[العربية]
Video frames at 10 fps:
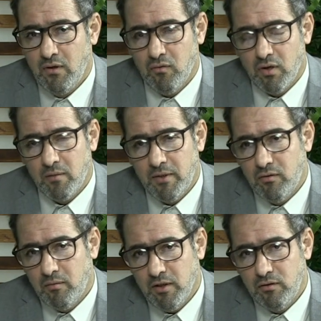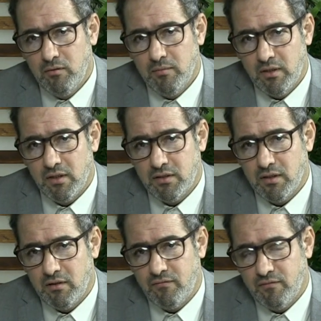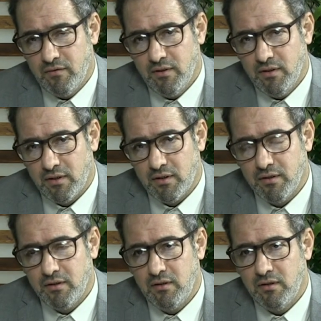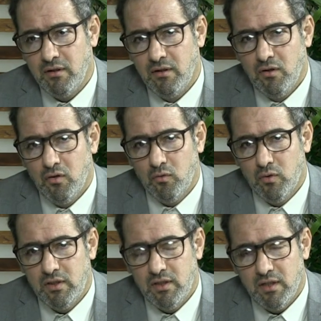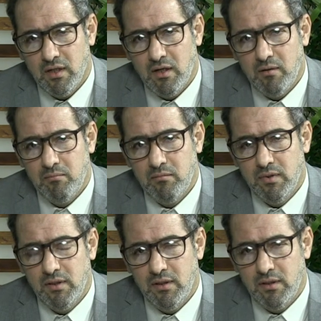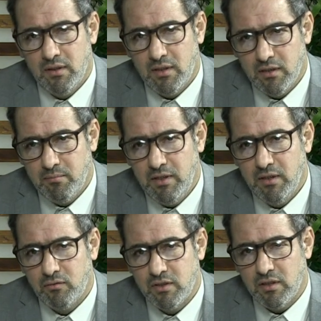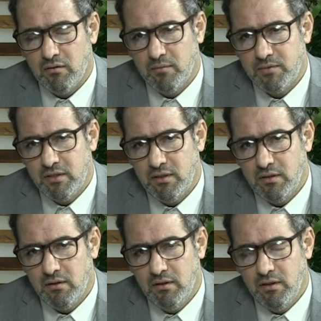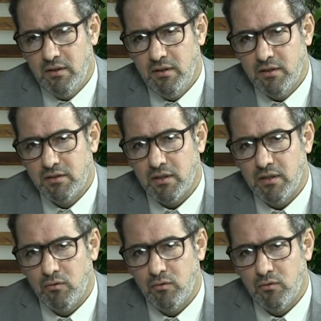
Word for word: وكما هو معلوم أن الشريف آه، الرضي ولد عام 359 آه، للهجرة